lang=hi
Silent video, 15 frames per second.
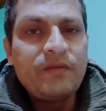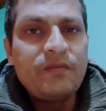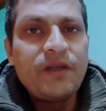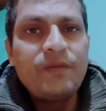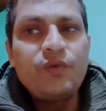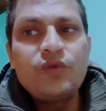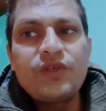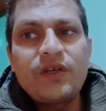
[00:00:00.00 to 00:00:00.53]

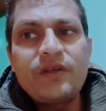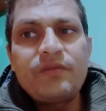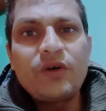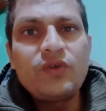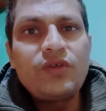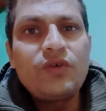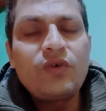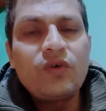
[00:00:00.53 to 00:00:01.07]
मैंने पूछा कि
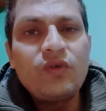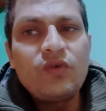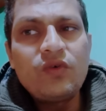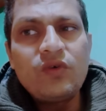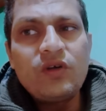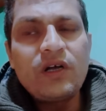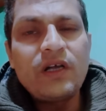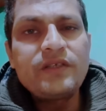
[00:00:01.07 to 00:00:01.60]
भाजी कौन
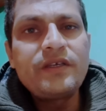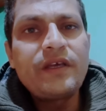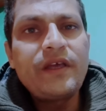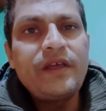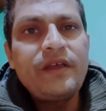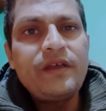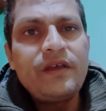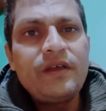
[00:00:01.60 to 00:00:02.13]
हो कहाँ से
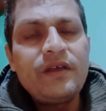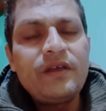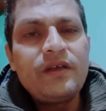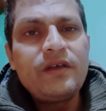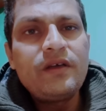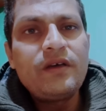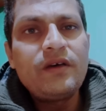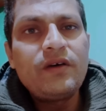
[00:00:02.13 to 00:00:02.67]
आए
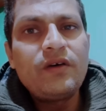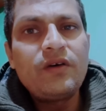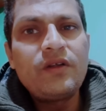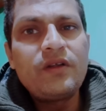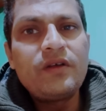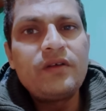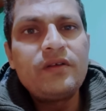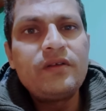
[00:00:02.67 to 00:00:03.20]
और
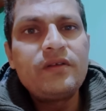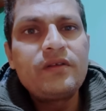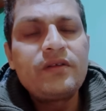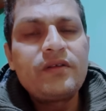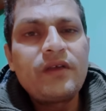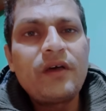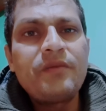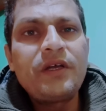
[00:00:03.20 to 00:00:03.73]

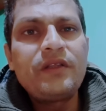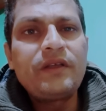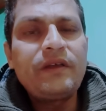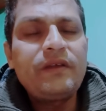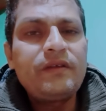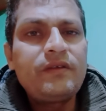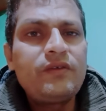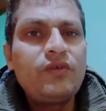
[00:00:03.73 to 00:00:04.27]
क्या बात है
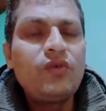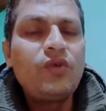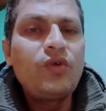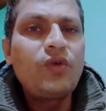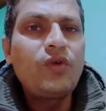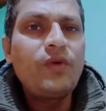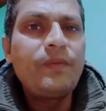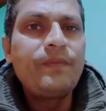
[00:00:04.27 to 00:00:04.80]
क्यों
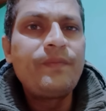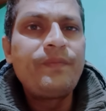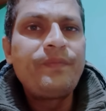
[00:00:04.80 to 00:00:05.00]
रुके हो